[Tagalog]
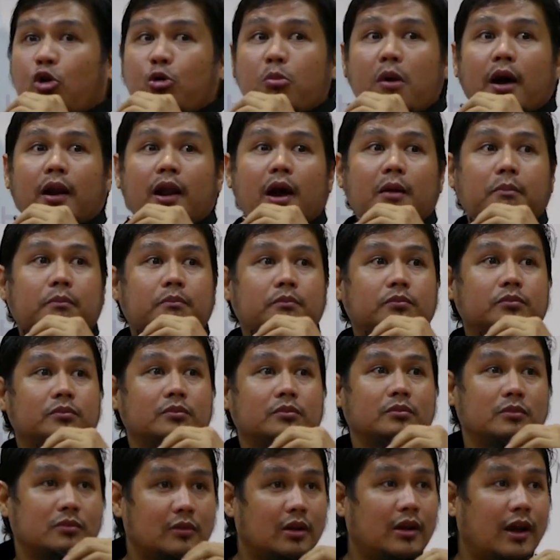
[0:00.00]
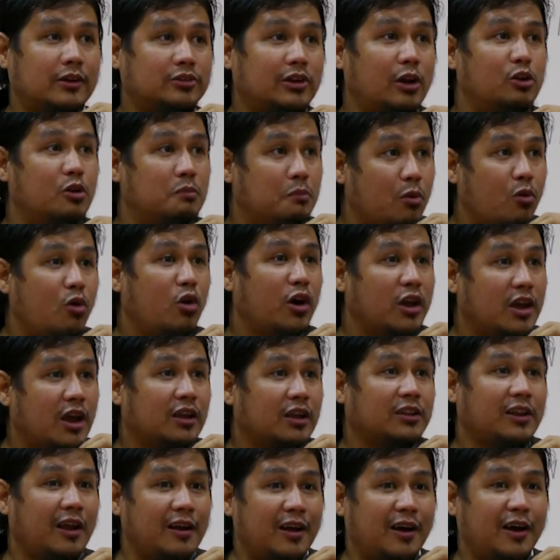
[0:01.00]
humarap, sasalubungin
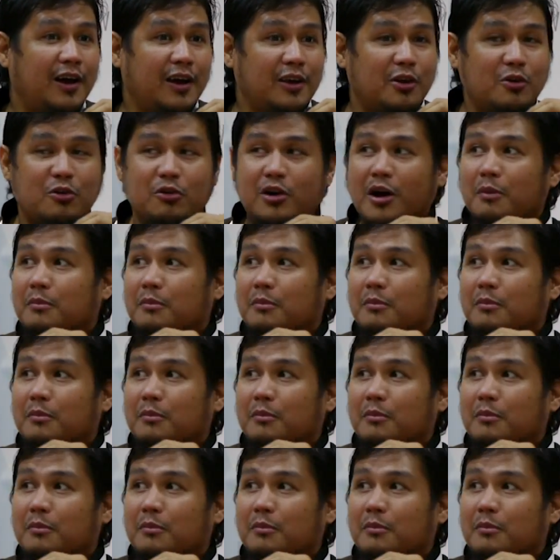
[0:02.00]
niya talaga yung